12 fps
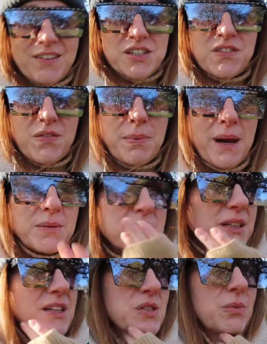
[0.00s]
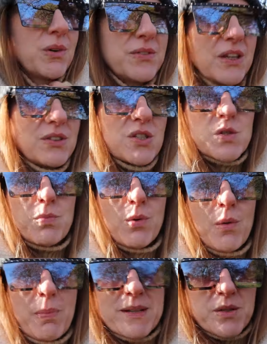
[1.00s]
Ja właśnie wybrałam się na siłownię, chociaż
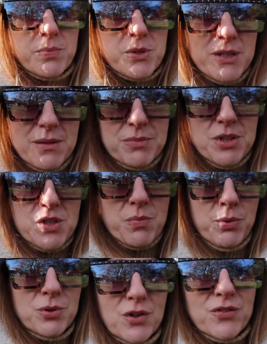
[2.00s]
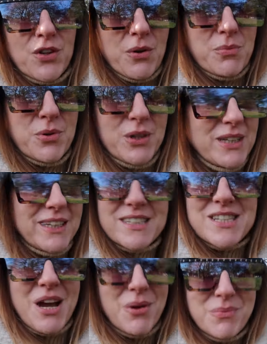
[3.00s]
było bardzo przyjemnie i cieplutko w domu i nie
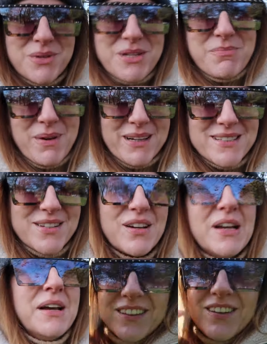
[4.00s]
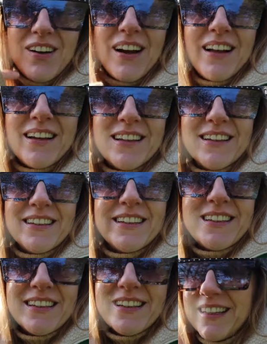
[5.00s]
chciało mi się bardzo. No ale
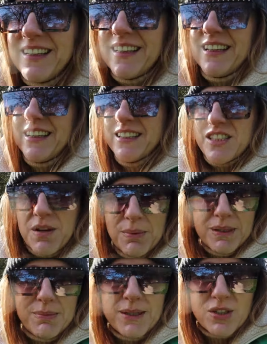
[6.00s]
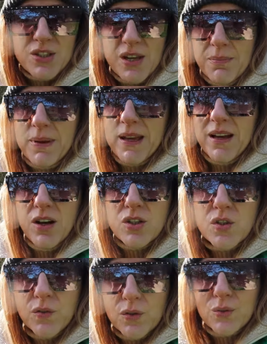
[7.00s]
trzeba dbać o siebie,
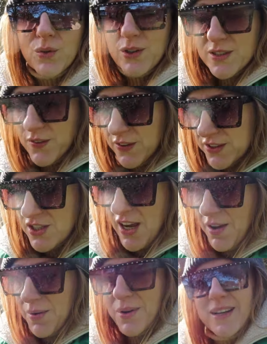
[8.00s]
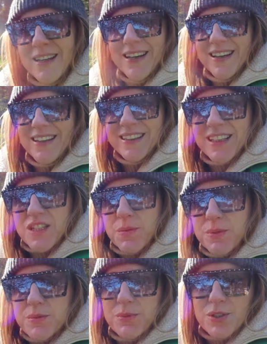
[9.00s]
o swój ruch, o swoje ciało, tak
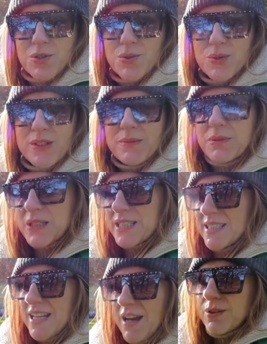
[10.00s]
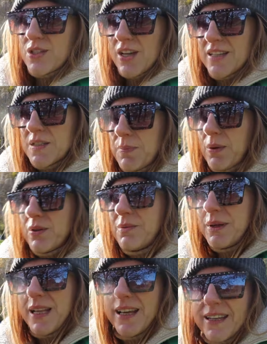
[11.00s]
żebyśmy się czuli przez cały czas
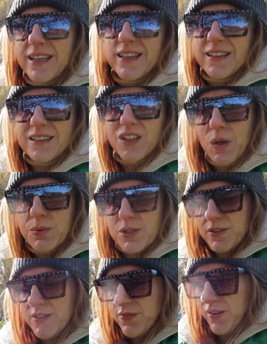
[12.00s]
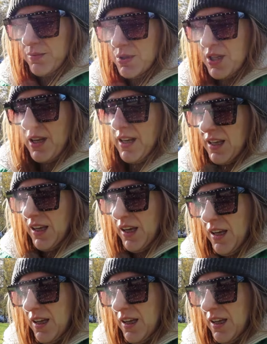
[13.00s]
pełnym energii, dobrze w swoim ciele.